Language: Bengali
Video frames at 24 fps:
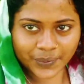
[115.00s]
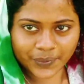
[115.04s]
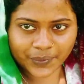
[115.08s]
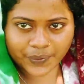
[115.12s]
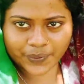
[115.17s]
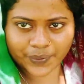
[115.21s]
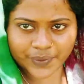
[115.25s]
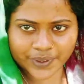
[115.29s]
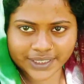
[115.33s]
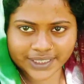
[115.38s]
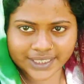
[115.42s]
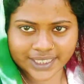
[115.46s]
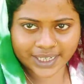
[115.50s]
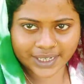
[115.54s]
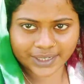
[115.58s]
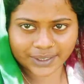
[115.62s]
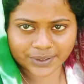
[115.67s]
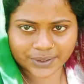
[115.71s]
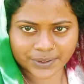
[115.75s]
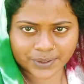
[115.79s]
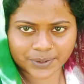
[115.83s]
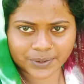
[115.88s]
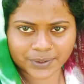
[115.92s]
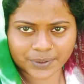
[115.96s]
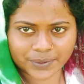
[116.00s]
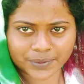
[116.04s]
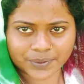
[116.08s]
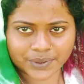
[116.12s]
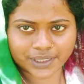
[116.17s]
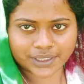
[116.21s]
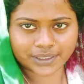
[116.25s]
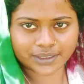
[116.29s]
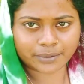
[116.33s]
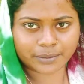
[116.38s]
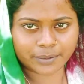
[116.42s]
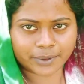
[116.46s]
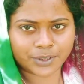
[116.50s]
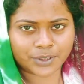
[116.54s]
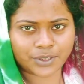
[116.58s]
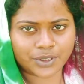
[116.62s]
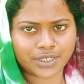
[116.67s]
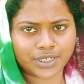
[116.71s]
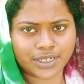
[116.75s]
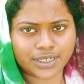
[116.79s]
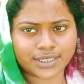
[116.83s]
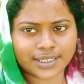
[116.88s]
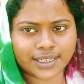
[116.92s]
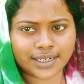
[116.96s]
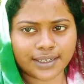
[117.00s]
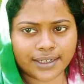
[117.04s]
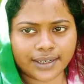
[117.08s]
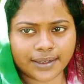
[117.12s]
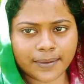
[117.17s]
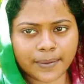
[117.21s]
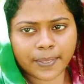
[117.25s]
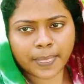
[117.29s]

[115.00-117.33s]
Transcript: ওই দেখো দেখতে পাচ্ছ কিনা জানি না